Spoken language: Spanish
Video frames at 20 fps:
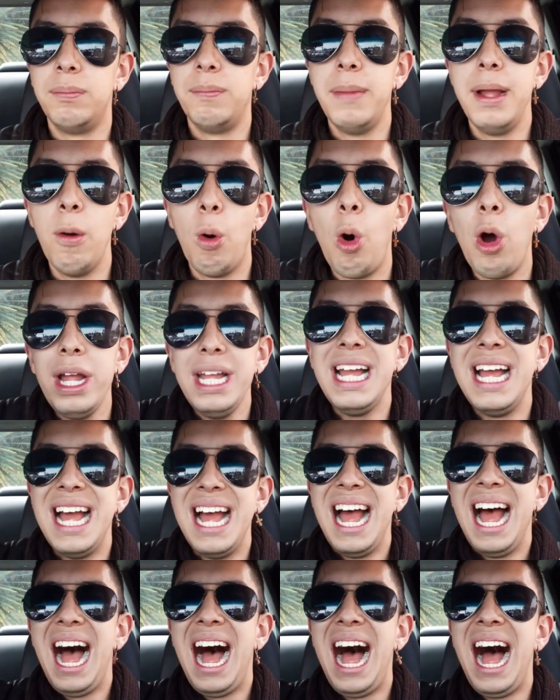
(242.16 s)
me voy
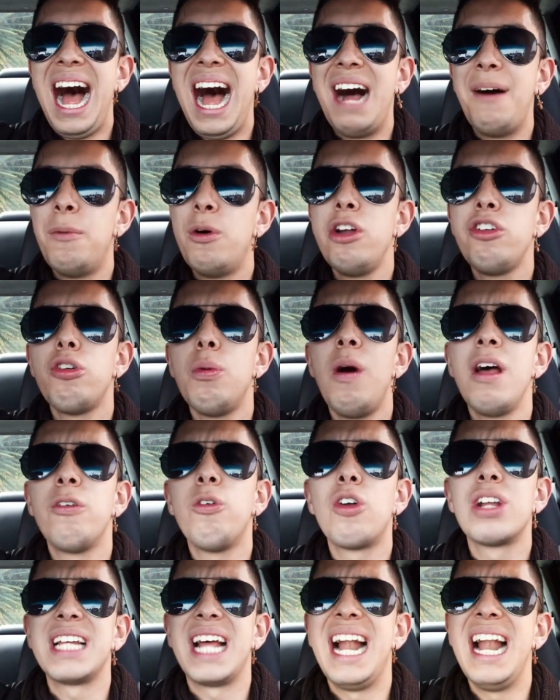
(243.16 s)
a, me voy a
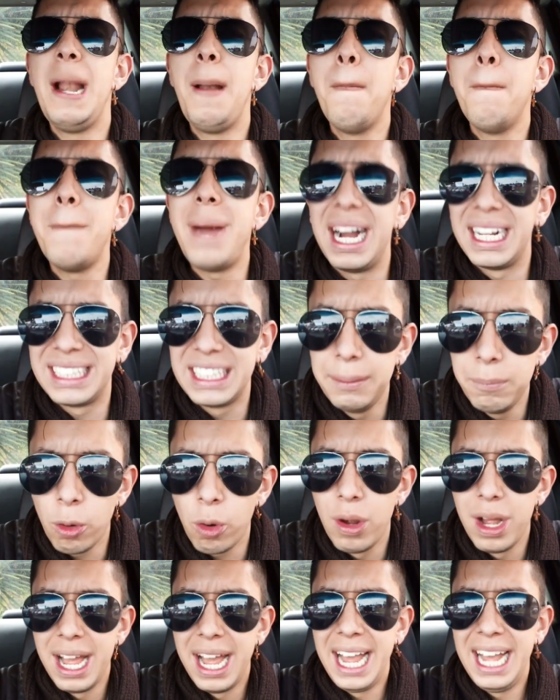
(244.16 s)
esforzar al máximo,
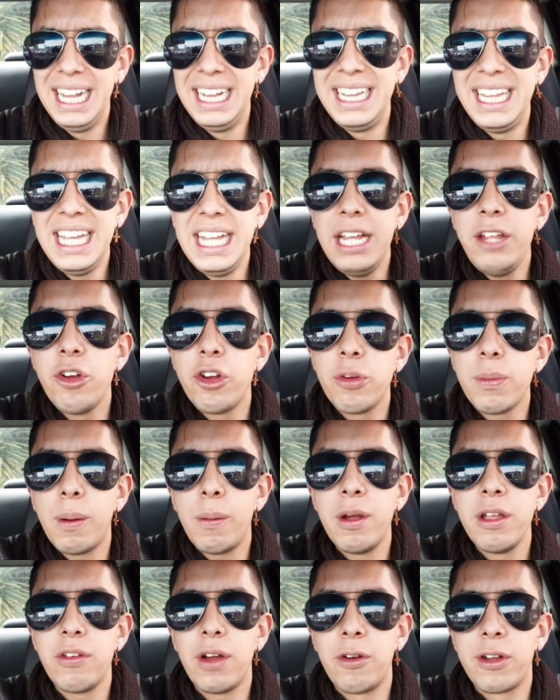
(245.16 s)
el Tigre y yo nos
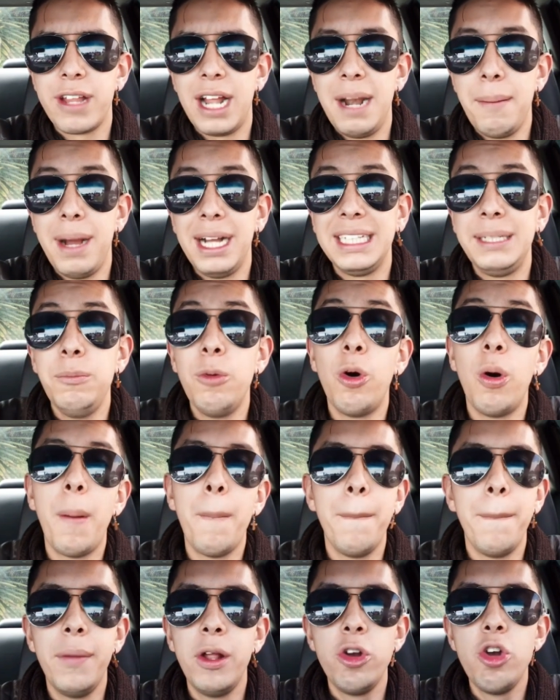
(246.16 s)
vamos a esforzar al máximo
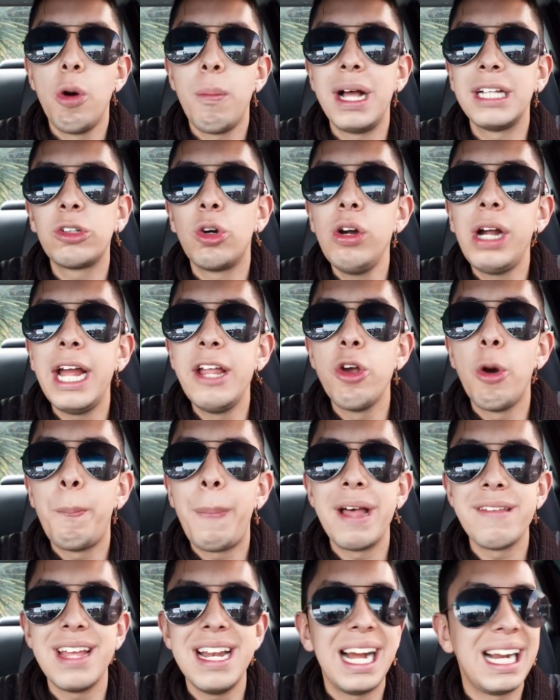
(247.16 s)
no más con que yo
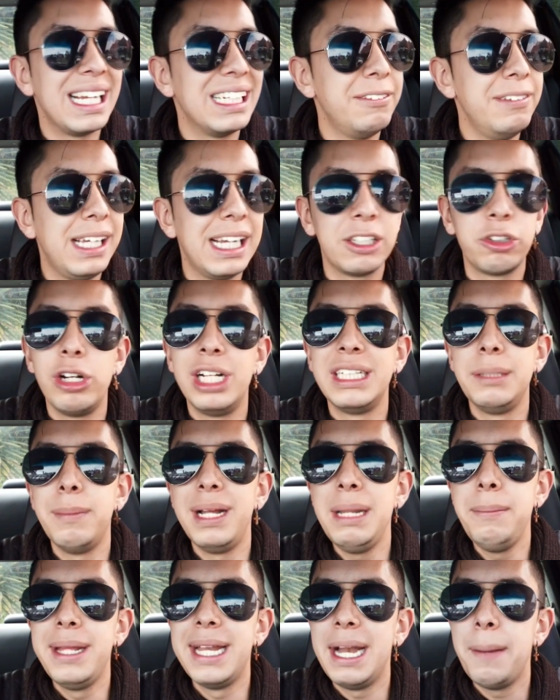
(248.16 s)
pase la clasificación, así me
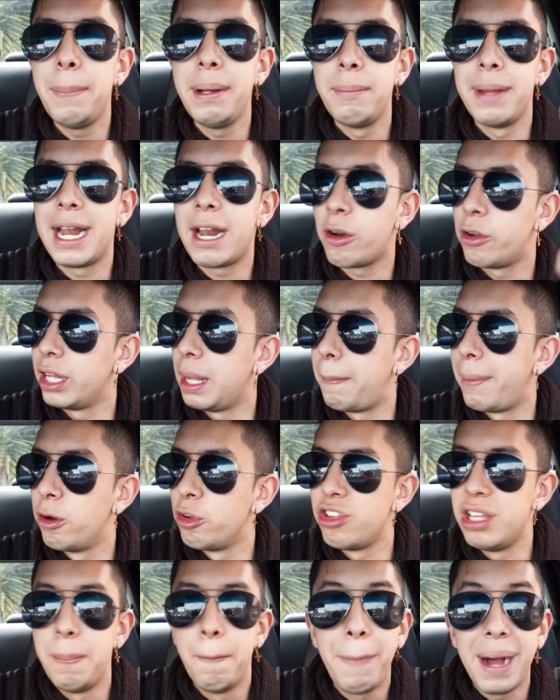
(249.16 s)
eliminen en primera ronda,
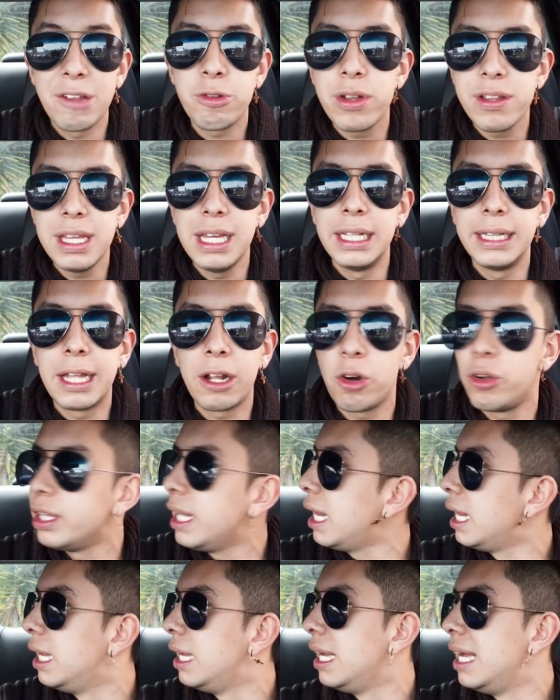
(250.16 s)
pero si paso a siguiente
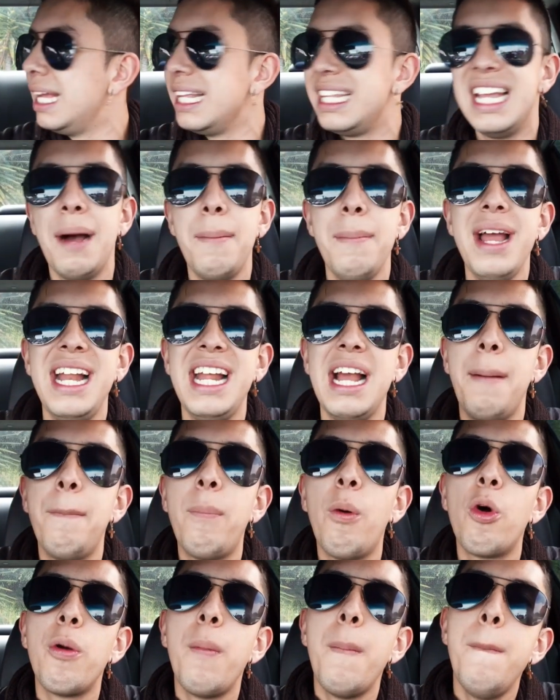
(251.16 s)
ronda, ya me haría
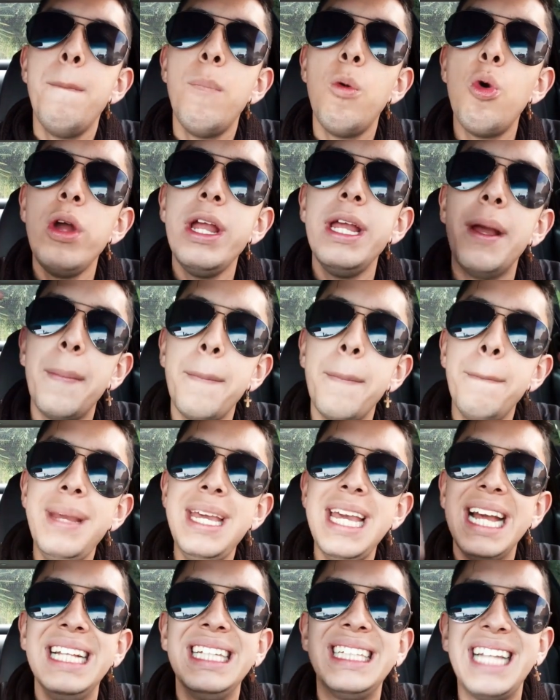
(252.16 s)
por muy
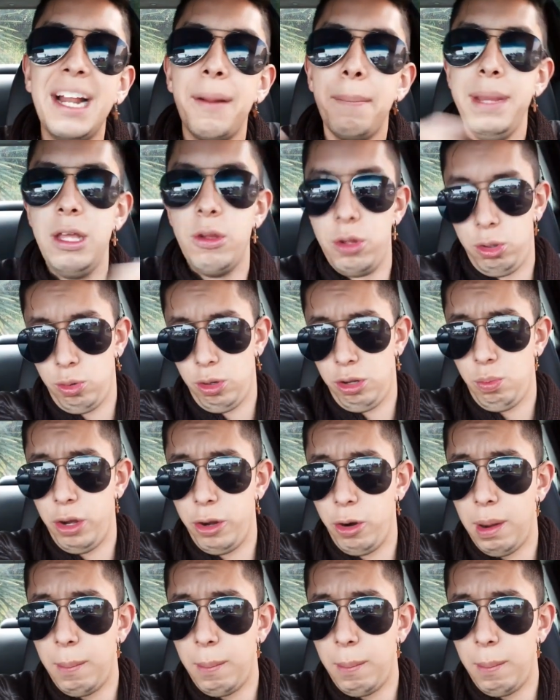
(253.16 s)
bien servido. Entonces, bueno,